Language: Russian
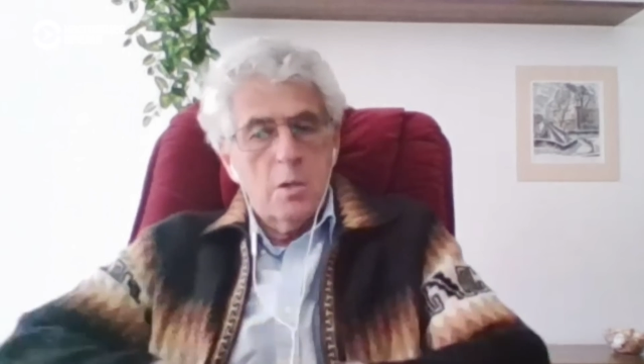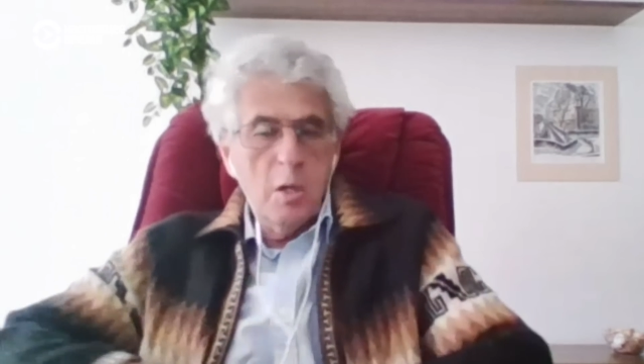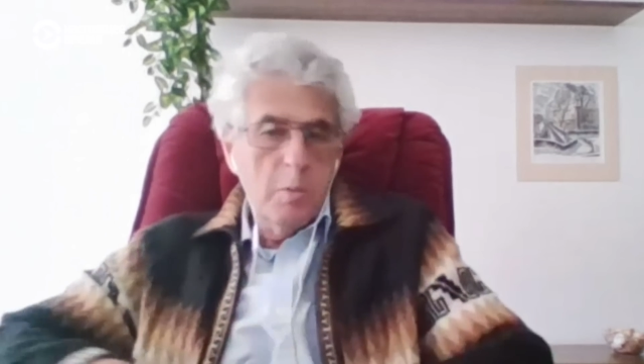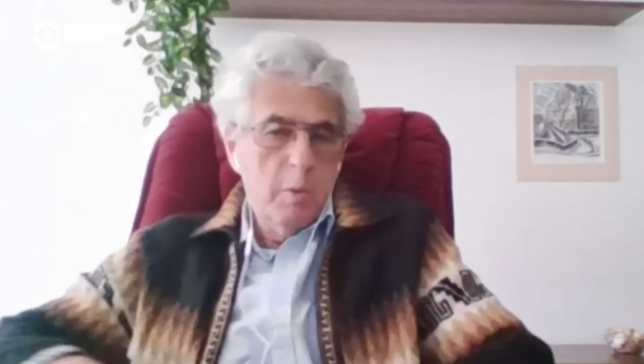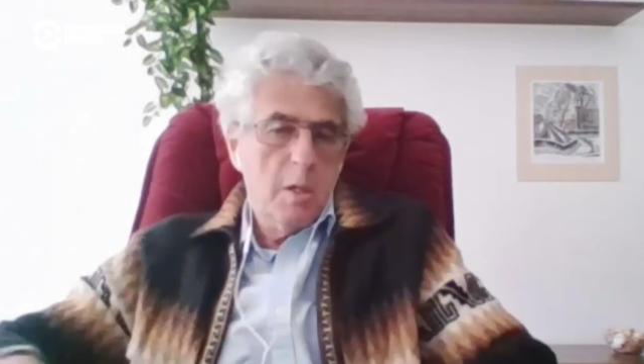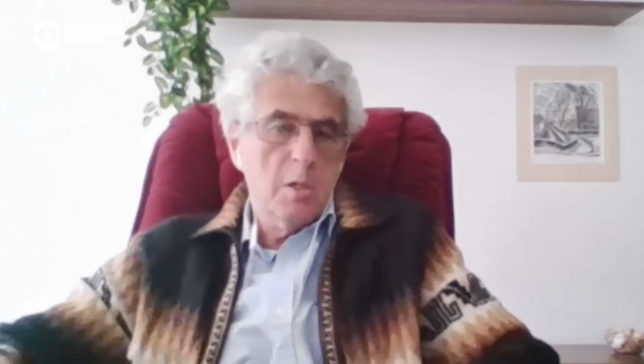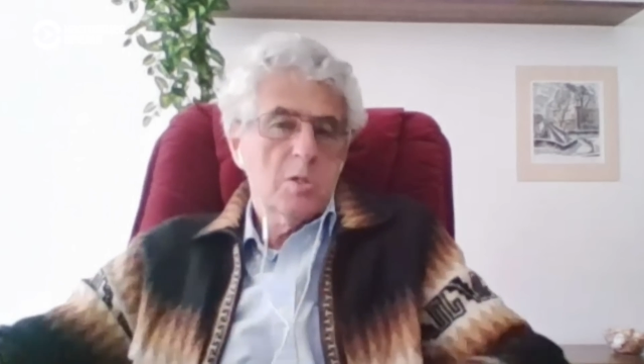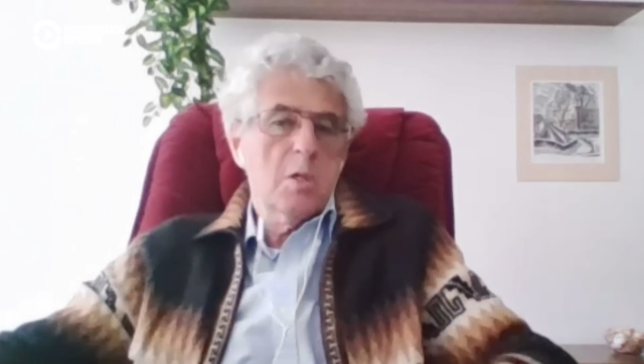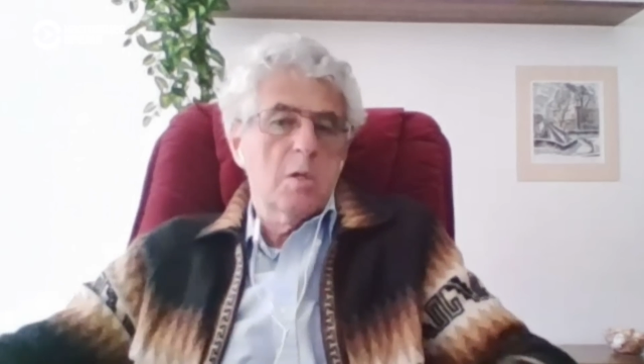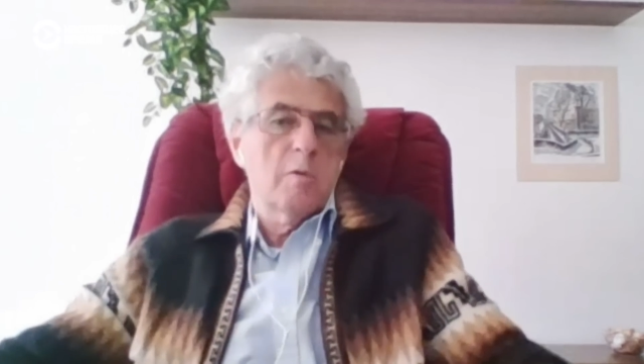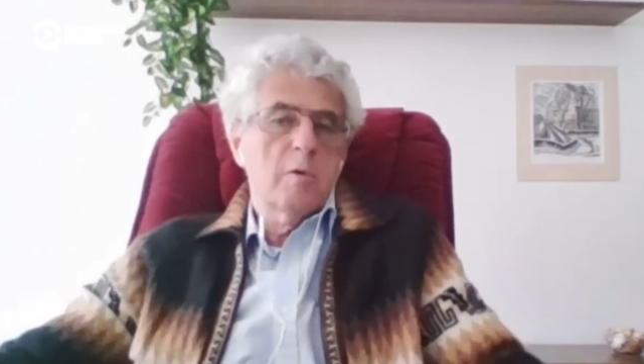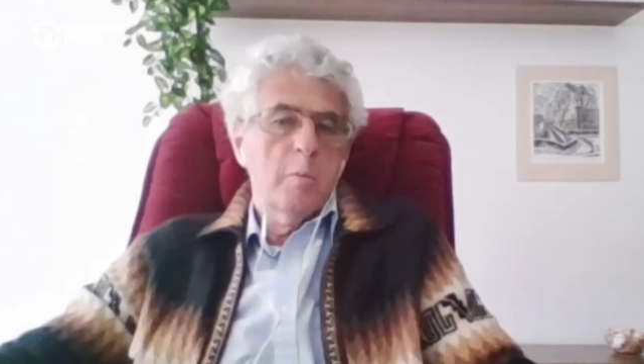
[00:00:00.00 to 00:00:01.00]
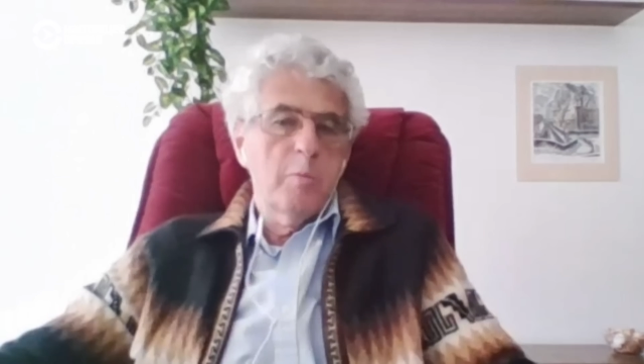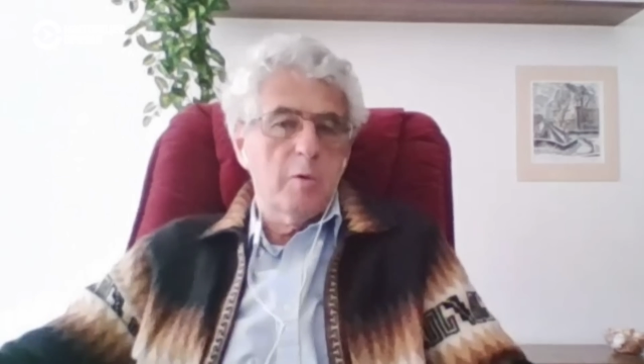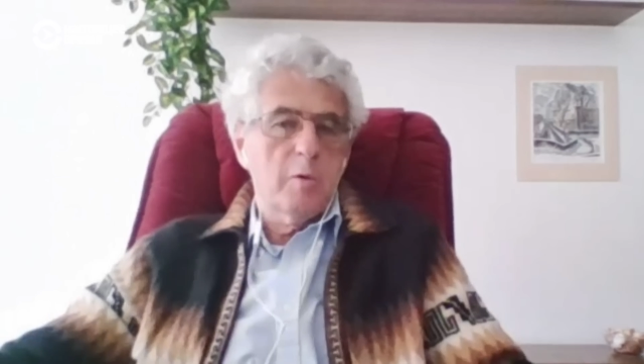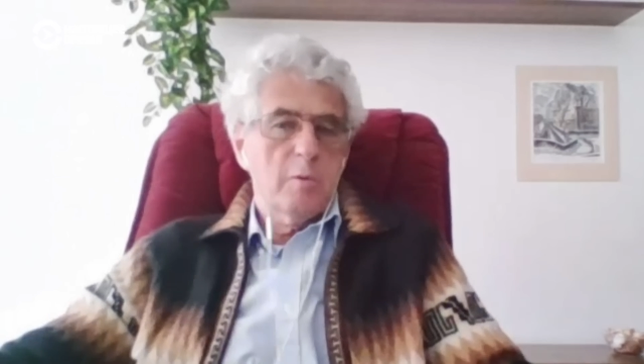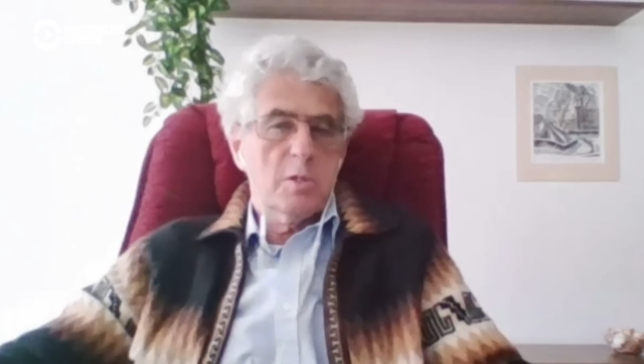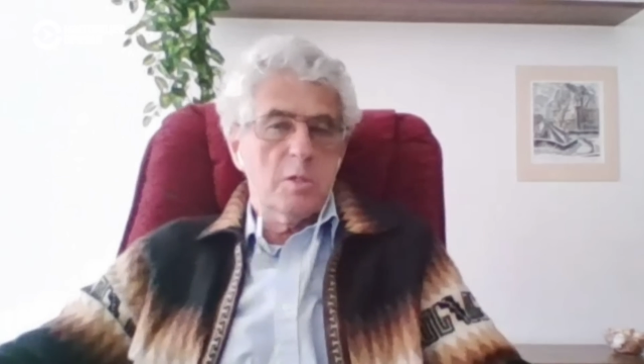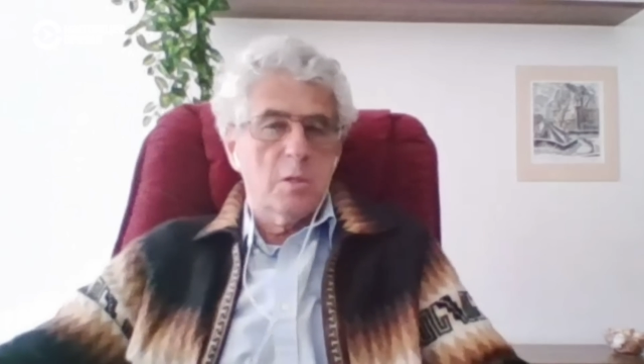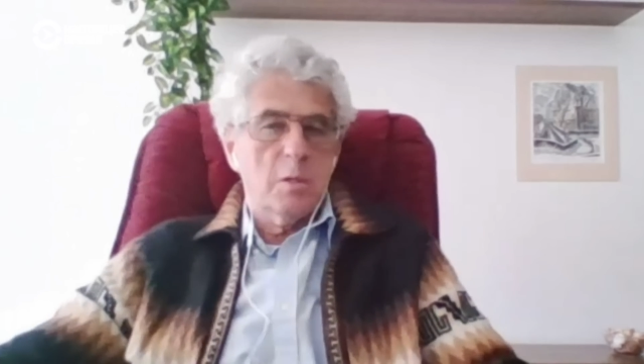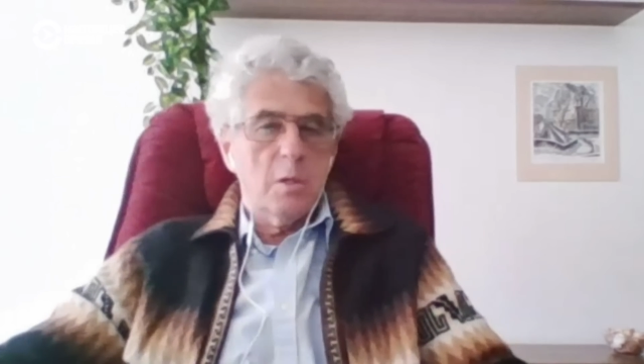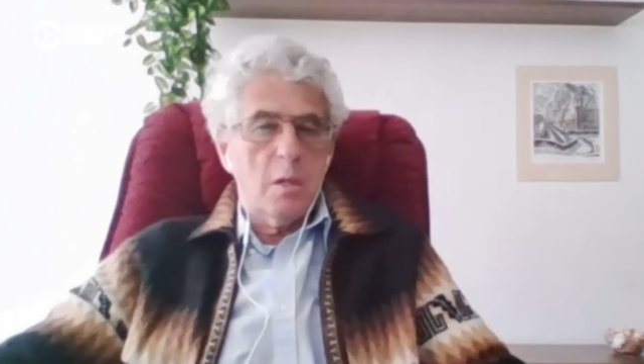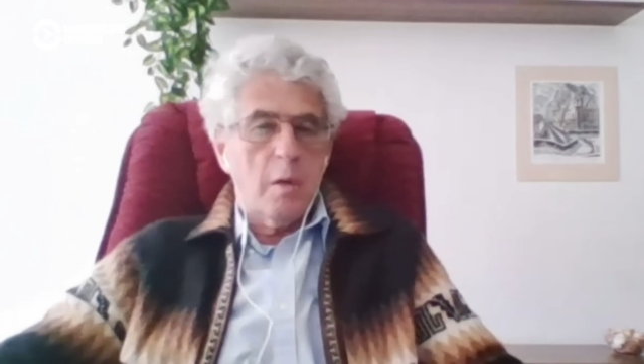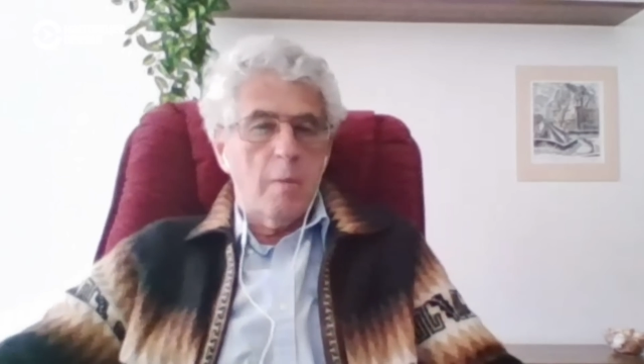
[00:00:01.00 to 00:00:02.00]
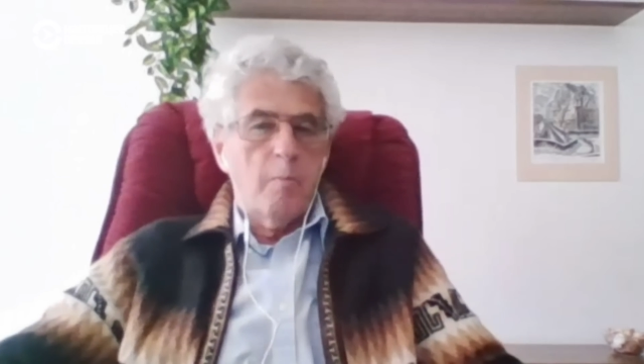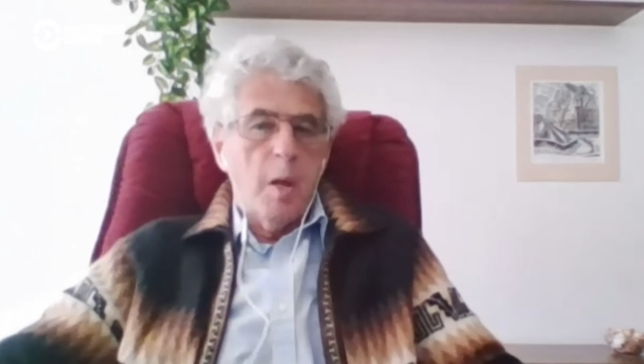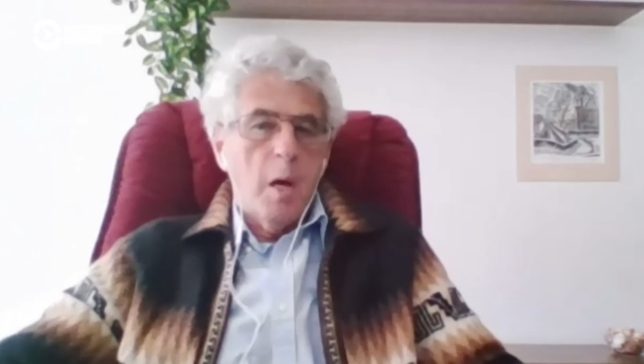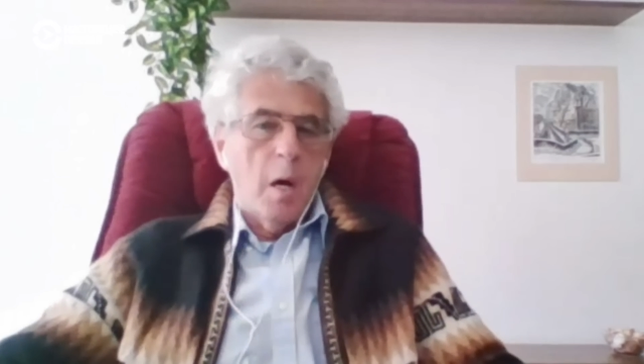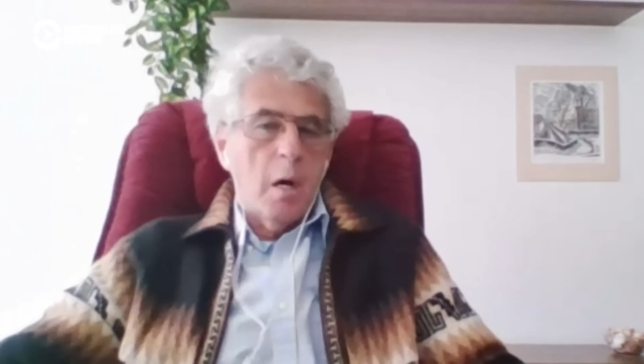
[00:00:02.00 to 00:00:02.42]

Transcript: Значит, мне кажется, два. Первый сценарий.